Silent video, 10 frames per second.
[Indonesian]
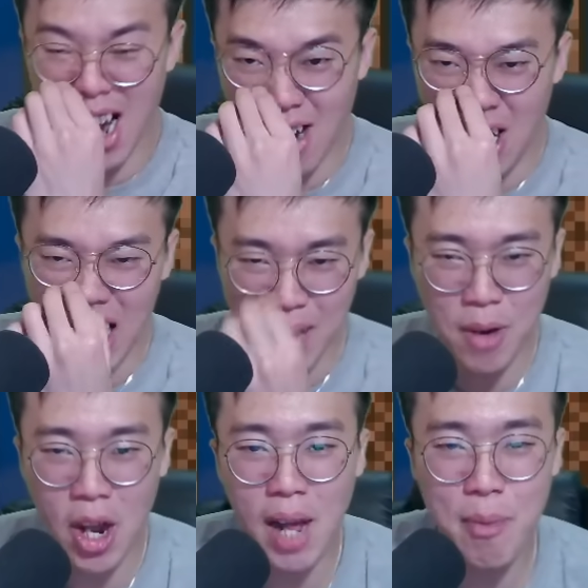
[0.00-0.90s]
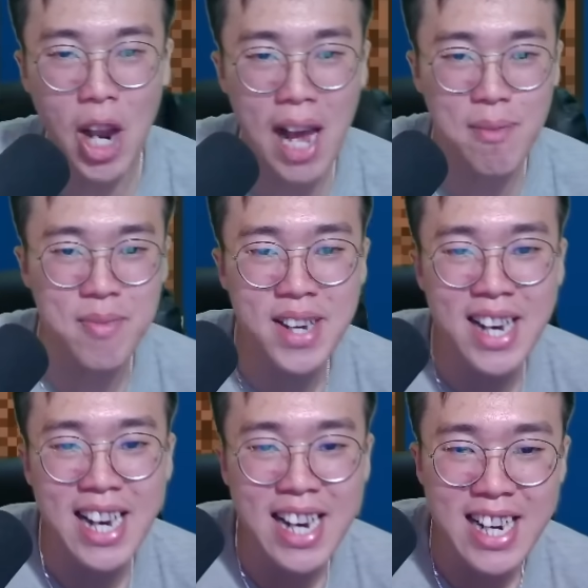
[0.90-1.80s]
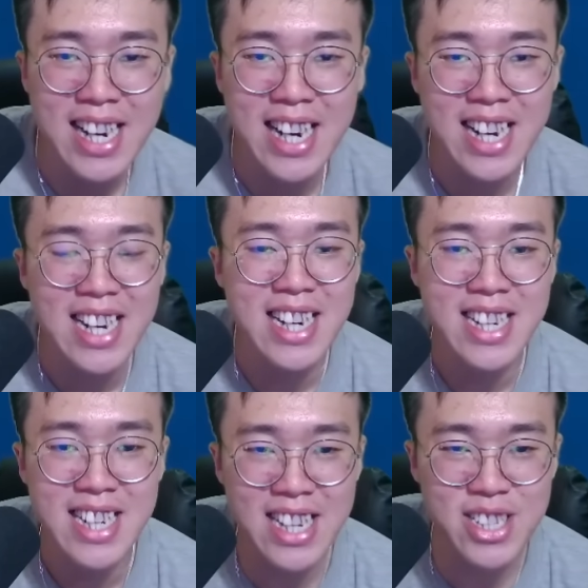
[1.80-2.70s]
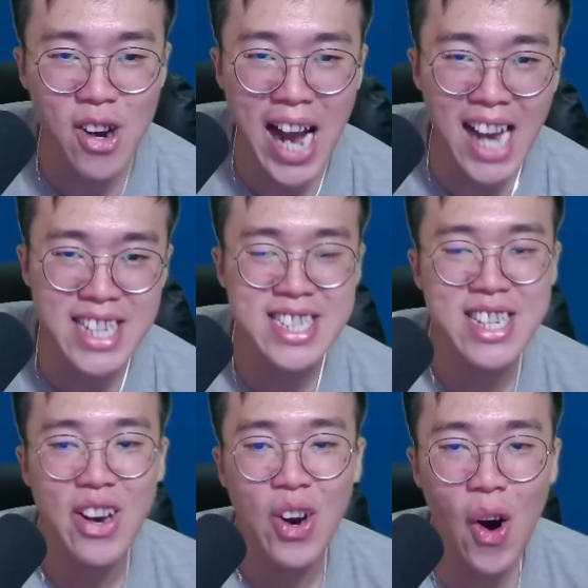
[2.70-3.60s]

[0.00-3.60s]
go, collab, collab, collab. Let's go, guys.